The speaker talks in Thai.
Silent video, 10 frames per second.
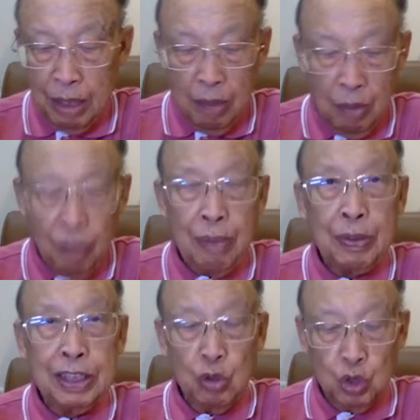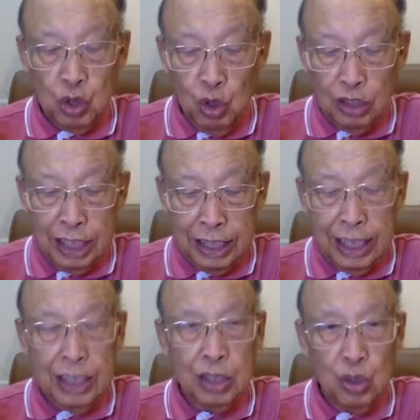เพราะว่าพระเจ้าทรงสถิต
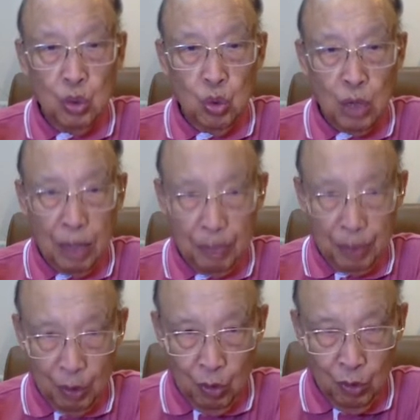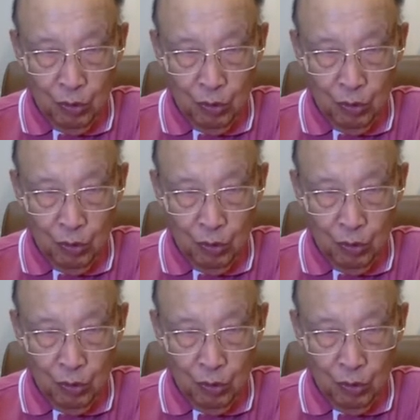อยู่กับพระองค์